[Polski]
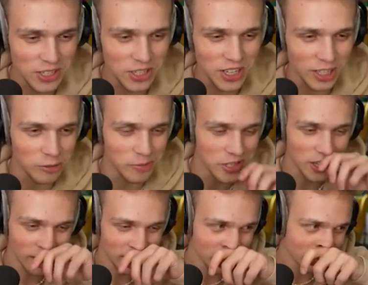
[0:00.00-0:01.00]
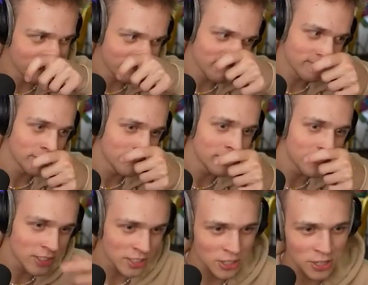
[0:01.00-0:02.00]
że siadł mi żart.
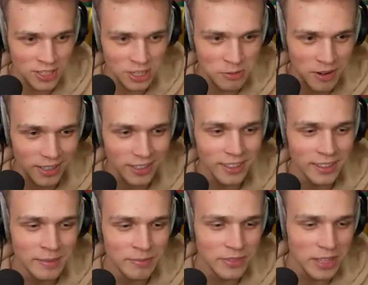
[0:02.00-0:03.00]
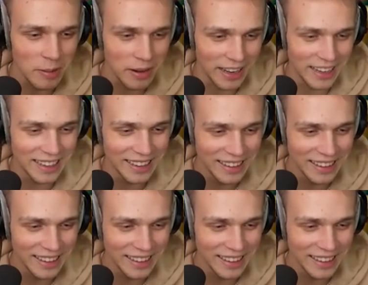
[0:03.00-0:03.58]
Wszyscy się zaśmiali. Dobra.